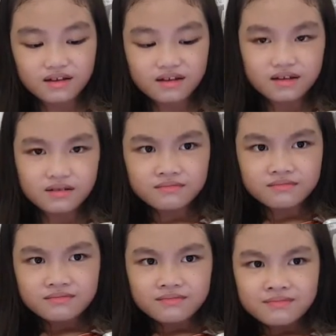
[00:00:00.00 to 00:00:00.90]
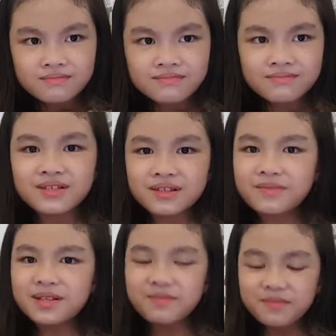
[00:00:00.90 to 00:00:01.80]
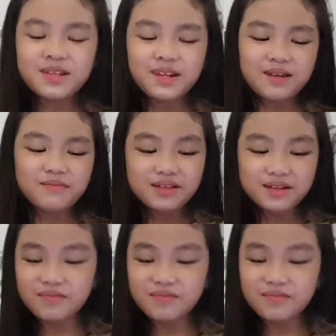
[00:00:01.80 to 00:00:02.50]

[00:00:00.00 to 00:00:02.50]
Ya, ya, benar, benar, benar. Benar, benar, benar, iya, benar.